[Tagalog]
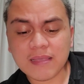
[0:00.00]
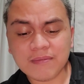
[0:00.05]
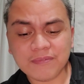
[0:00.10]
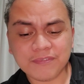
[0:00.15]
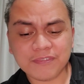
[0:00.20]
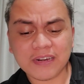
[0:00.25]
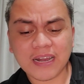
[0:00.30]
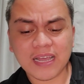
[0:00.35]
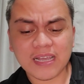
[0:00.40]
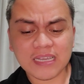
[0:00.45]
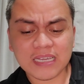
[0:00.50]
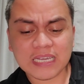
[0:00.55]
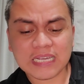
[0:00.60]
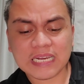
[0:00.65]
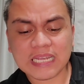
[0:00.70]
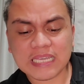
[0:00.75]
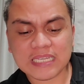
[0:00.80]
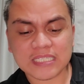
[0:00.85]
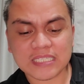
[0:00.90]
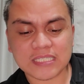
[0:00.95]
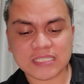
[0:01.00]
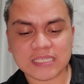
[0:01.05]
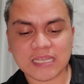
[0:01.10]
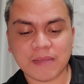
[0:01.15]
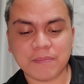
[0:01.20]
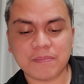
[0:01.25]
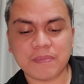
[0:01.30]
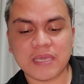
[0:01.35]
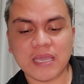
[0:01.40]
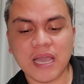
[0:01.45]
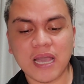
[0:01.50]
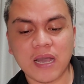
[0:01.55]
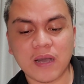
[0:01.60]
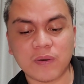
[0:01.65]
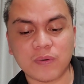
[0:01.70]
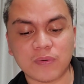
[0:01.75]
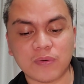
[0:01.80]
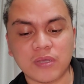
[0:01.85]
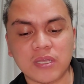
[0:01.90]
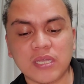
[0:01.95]
Frank Chris
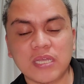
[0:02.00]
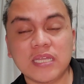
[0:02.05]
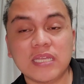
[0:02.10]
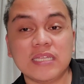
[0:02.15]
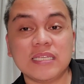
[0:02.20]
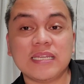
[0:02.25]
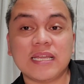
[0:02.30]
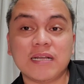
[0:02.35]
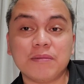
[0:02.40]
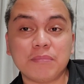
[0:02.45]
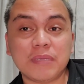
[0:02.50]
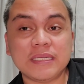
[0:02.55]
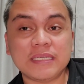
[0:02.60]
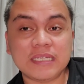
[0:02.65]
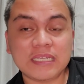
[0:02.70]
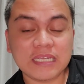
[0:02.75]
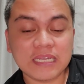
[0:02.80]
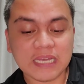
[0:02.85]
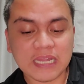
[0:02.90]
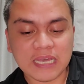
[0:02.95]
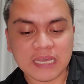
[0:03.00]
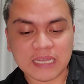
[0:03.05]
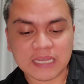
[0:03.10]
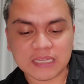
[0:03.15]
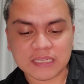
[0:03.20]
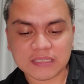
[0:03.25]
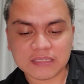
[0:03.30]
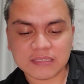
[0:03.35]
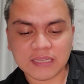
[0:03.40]
Cabiao ng Manila.